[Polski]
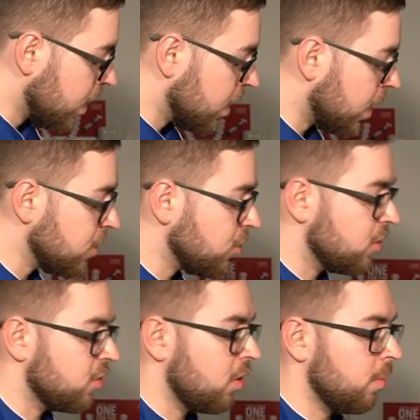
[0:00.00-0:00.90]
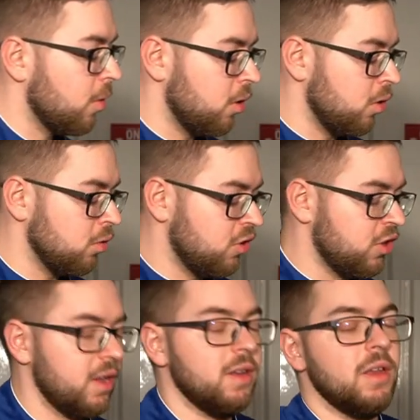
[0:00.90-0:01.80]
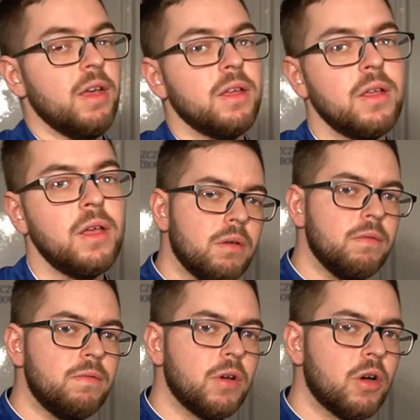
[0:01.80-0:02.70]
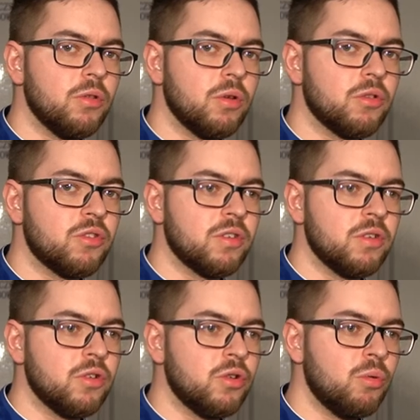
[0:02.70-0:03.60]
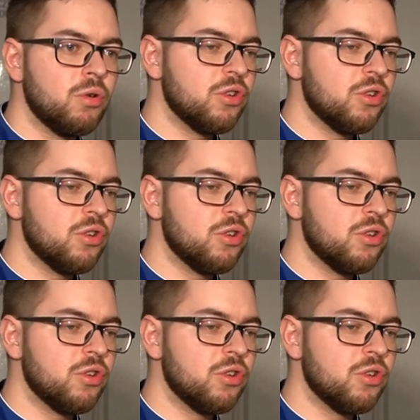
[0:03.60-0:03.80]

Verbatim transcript: każdy ząb oddzielnie. Wykonując y, ruchy